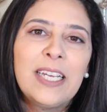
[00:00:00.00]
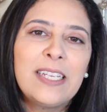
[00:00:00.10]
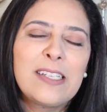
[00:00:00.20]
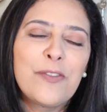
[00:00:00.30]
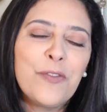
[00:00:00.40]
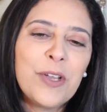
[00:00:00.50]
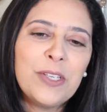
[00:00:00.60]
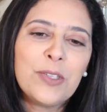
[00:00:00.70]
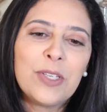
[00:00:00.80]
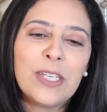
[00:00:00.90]
Então foi
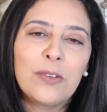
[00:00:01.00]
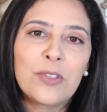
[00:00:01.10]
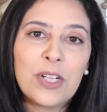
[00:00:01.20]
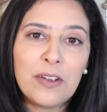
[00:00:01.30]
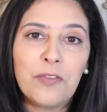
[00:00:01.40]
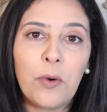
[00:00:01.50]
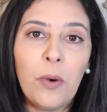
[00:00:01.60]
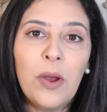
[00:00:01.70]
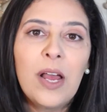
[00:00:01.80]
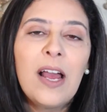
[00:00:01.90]
isso que nos
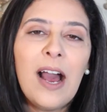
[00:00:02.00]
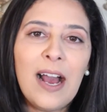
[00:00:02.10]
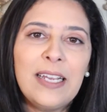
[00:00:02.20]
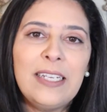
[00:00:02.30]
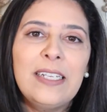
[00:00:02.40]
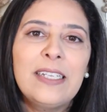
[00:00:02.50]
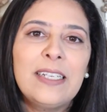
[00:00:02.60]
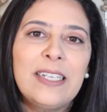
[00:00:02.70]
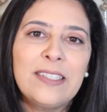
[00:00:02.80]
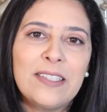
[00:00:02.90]
levou aí
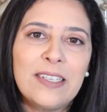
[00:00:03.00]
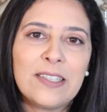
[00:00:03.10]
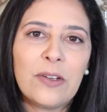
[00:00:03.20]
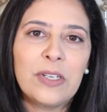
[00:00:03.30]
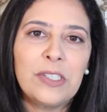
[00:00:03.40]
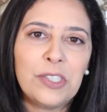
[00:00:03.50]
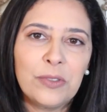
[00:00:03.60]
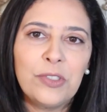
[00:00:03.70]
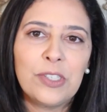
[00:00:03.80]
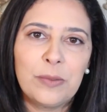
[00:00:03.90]
nesse restaurante
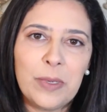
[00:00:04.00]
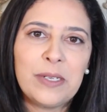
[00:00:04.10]
no dia do meu